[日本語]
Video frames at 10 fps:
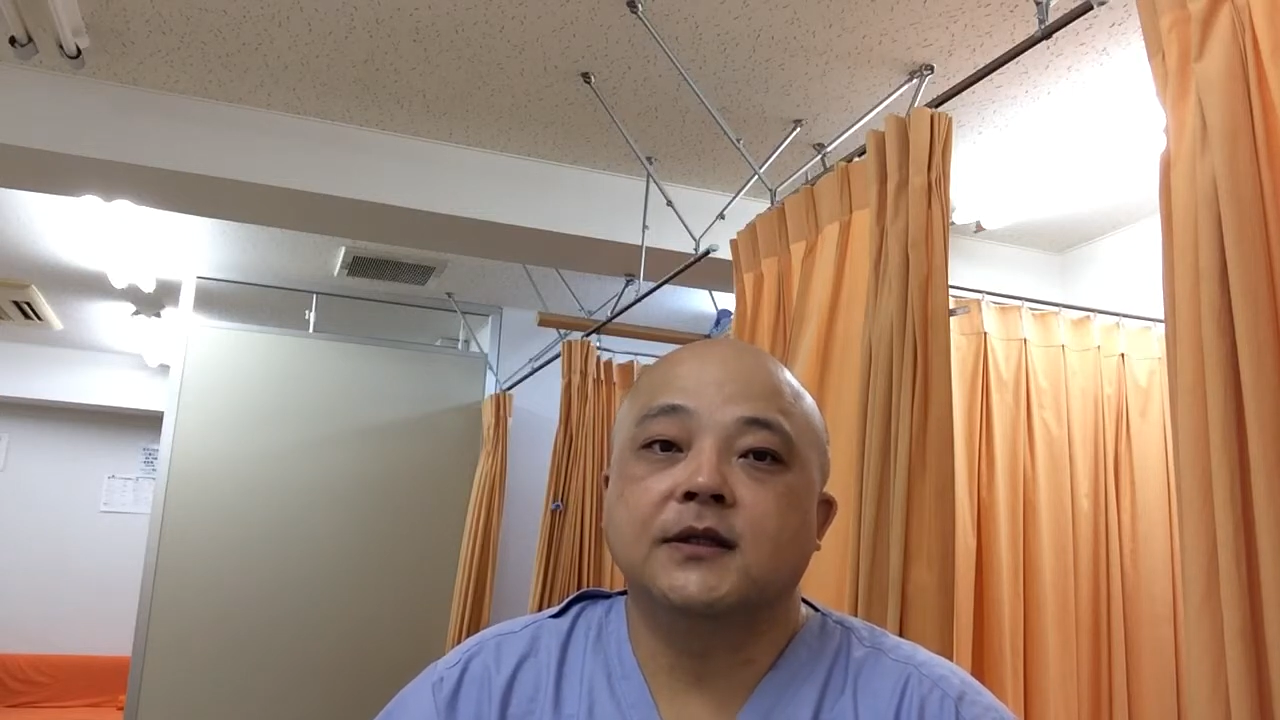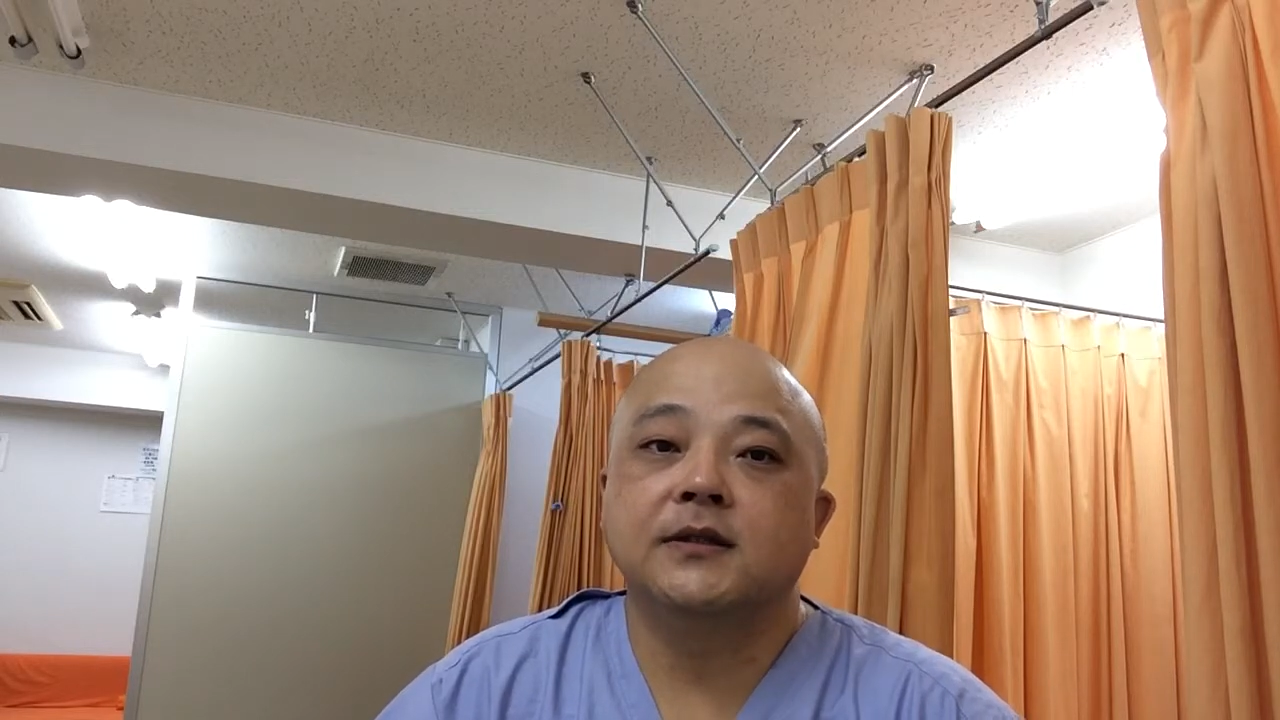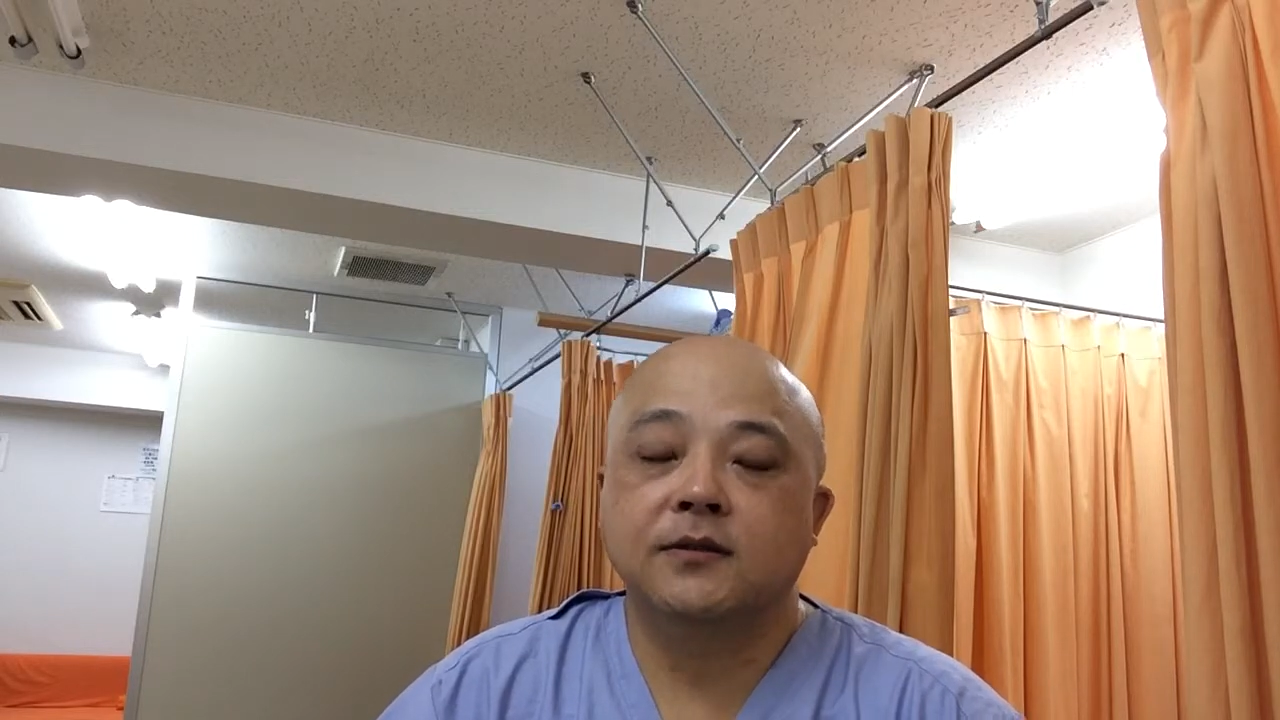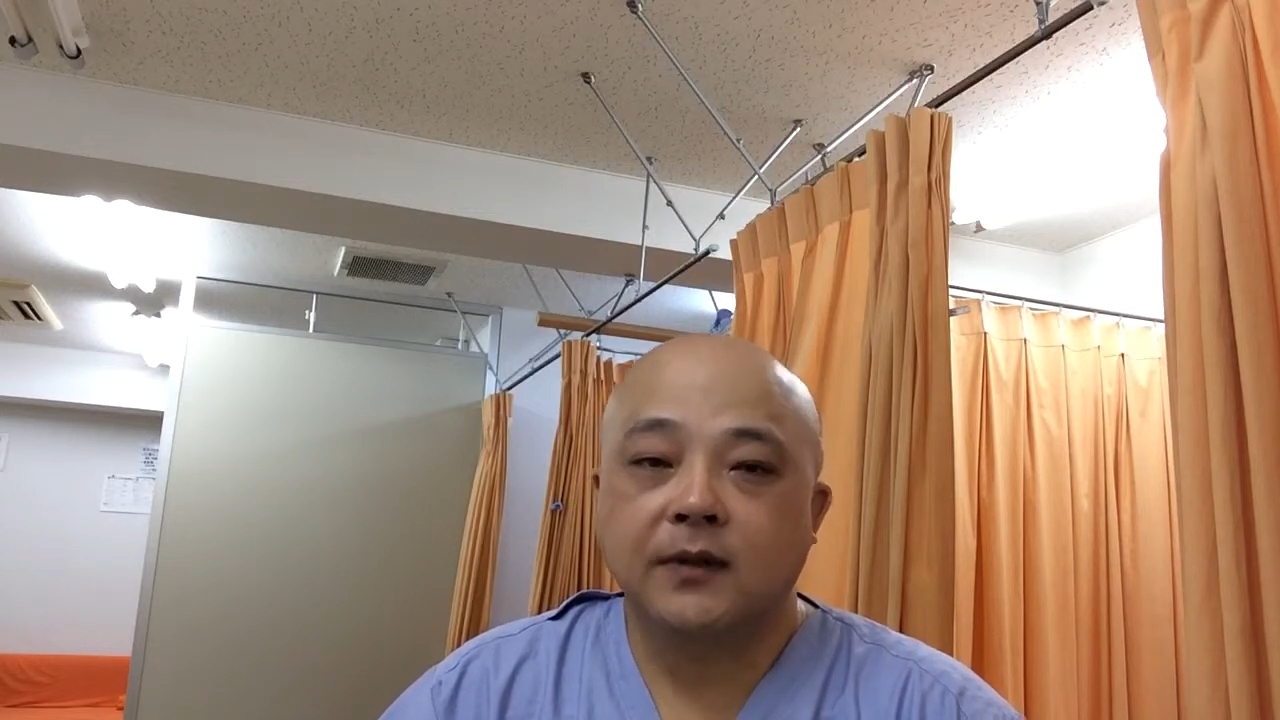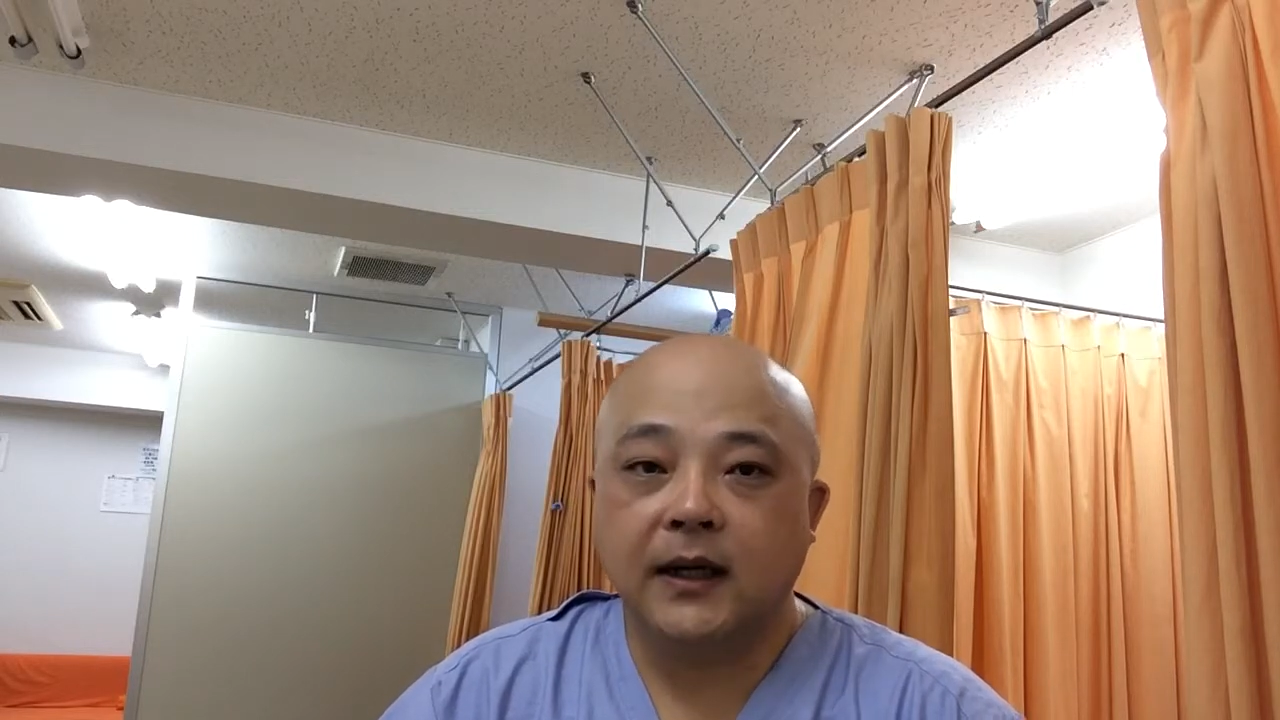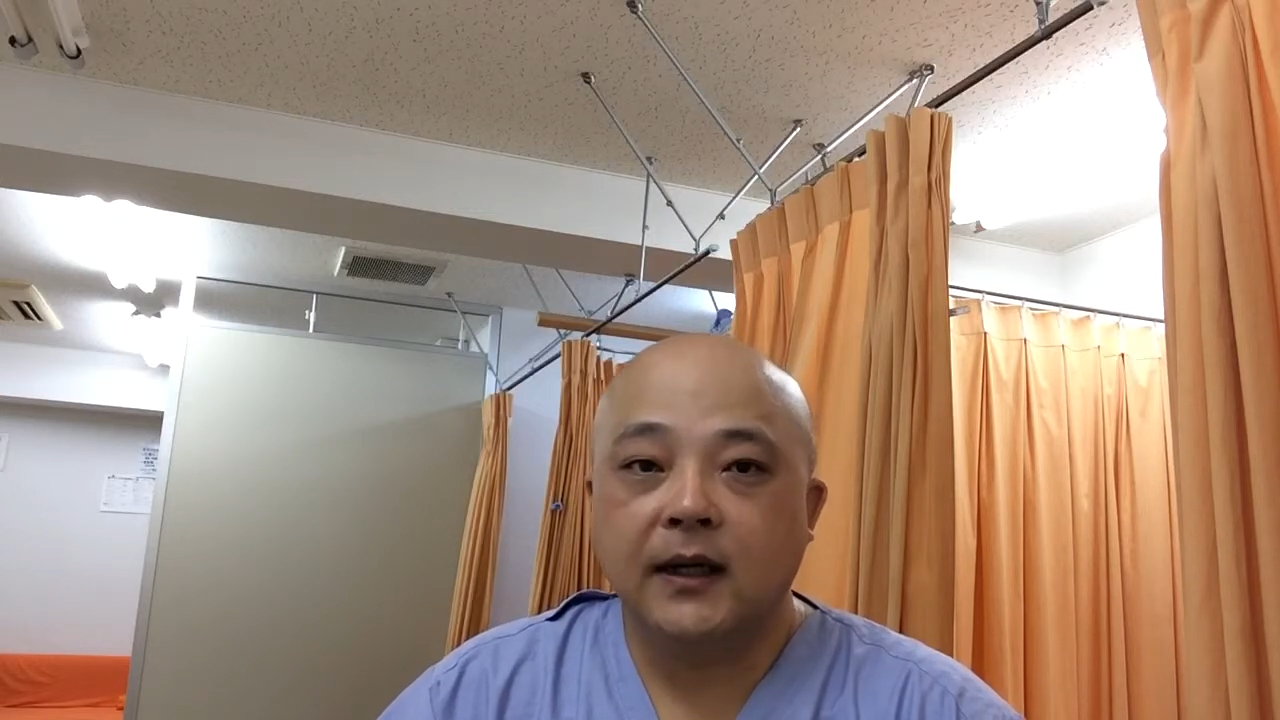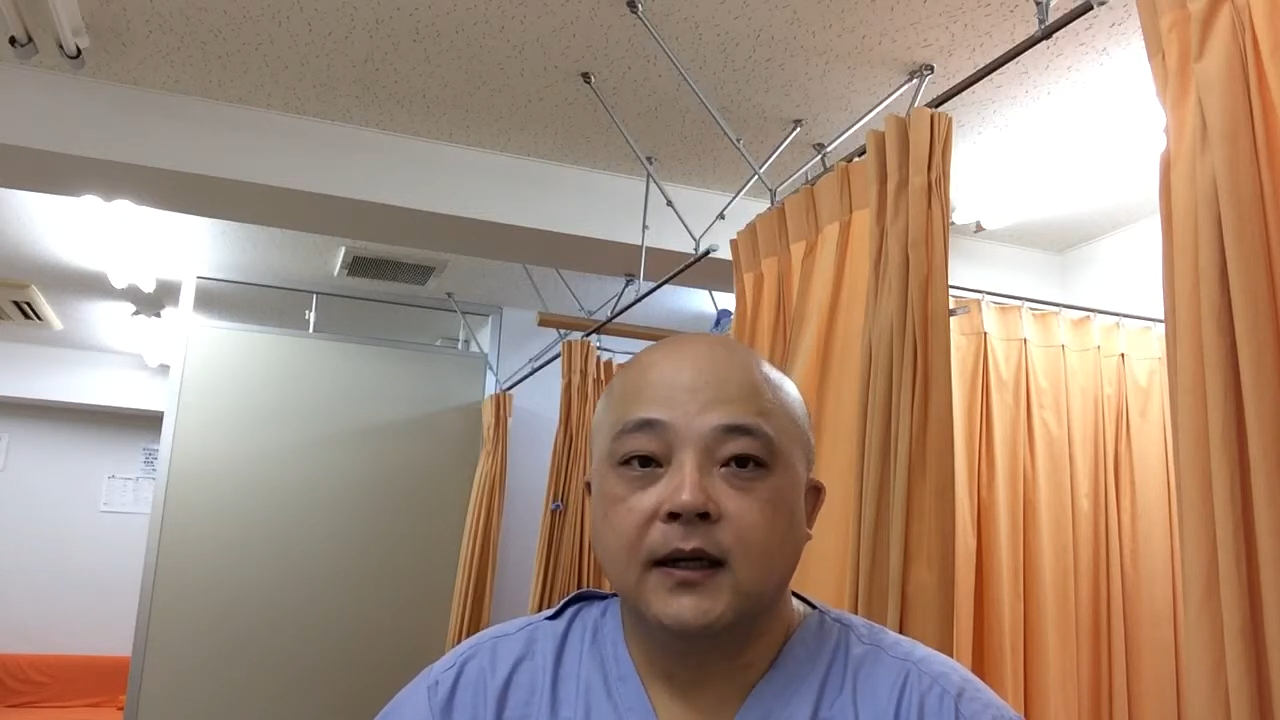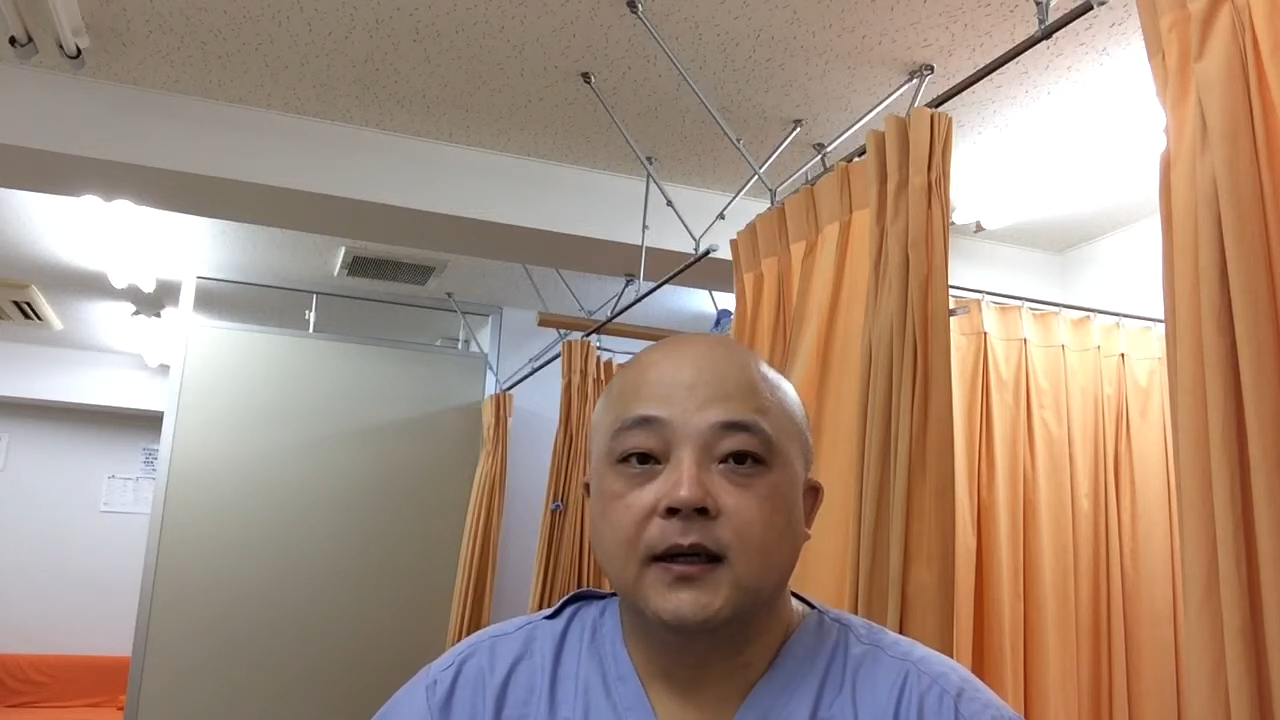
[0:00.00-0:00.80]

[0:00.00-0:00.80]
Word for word: ですとか